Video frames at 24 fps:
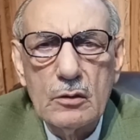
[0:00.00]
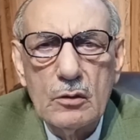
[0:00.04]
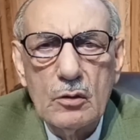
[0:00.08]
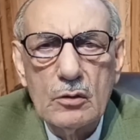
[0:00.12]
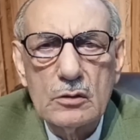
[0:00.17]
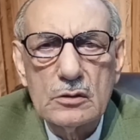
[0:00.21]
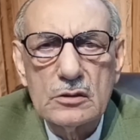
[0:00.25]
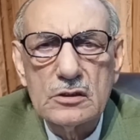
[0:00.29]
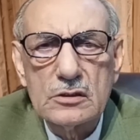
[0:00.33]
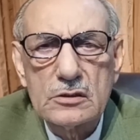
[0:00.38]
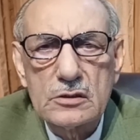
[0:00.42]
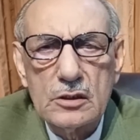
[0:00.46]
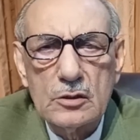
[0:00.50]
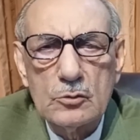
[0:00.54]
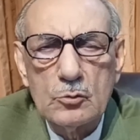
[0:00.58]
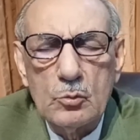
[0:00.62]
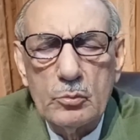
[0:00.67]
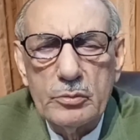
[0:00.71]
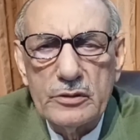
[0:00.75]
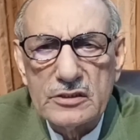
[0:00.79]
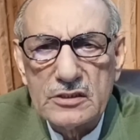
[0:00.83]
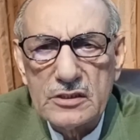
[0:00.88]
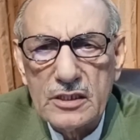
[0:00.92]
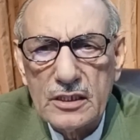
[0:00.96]
और जिसका
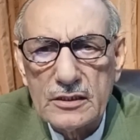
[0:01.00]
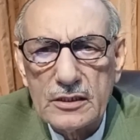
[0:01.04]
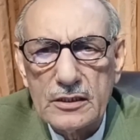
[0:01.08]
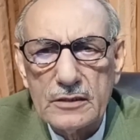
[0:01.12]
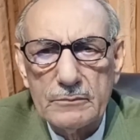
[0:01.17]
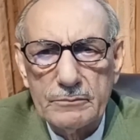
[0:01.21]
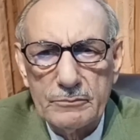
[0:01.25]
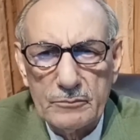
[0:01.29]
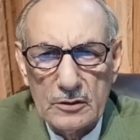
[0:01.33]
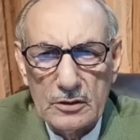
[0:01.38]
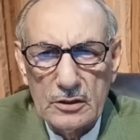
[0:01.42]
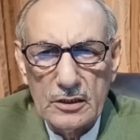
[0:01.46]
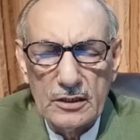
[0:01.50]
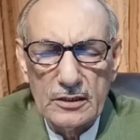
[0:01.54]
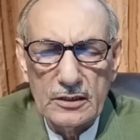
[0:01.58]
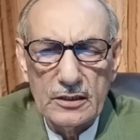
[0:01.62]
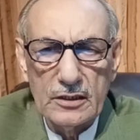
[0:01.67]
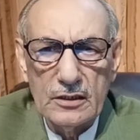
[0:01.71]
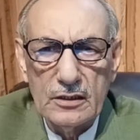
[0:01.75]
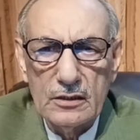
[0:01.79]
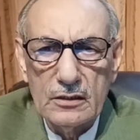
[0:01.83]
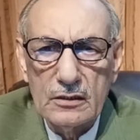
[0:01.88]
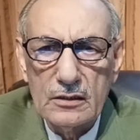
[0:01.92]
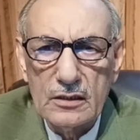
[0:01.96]
तुम हिस्सा थे
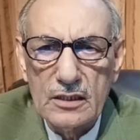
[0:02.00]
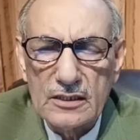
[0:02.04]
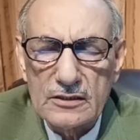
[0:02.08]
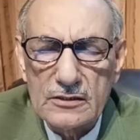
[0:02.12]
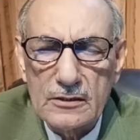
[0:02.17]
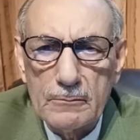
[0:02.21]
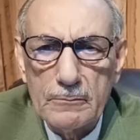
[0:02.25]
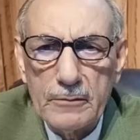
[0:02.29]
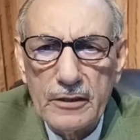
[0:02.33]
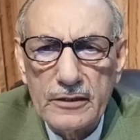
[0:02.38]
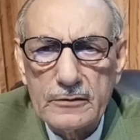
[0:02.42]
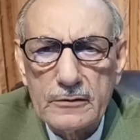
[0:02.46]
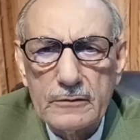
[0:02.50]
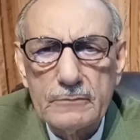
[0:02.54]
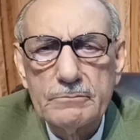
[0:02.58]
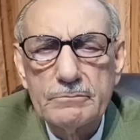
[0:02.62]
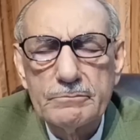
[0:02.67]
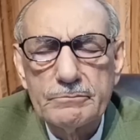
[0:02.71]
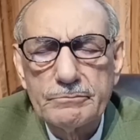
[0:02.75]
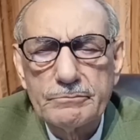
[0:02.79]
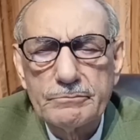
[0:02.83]
यानी नासिर भट्ट